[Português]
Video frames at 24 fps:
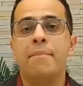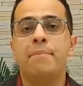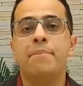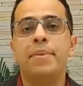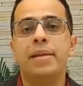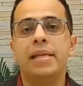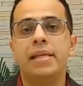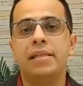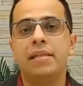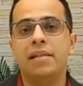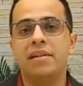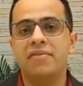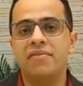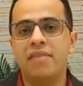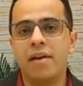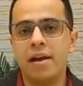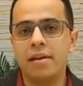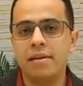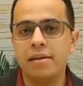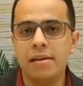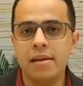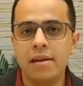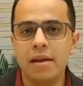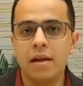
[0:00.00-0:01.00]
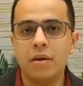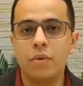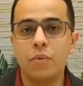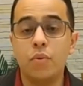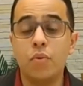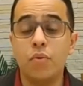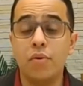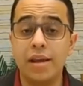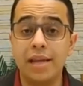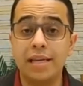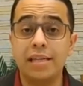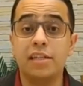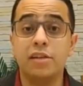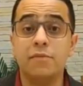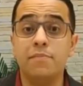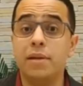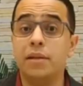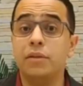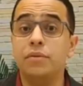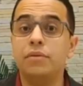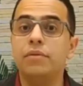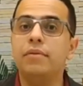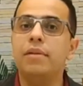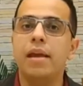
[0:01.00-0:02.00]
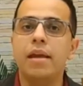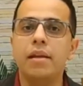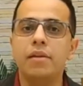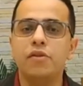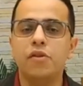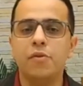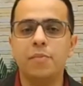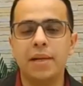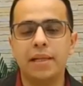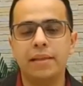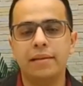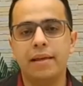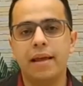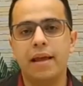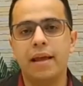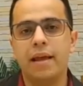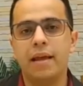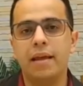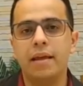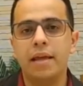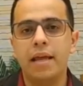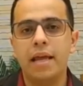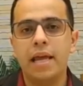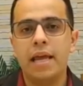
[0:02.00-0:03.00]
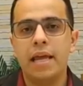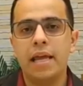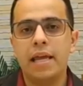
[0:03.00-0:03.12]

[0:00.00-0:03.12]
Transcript: preservaria o conhecimento dele sobre a Terra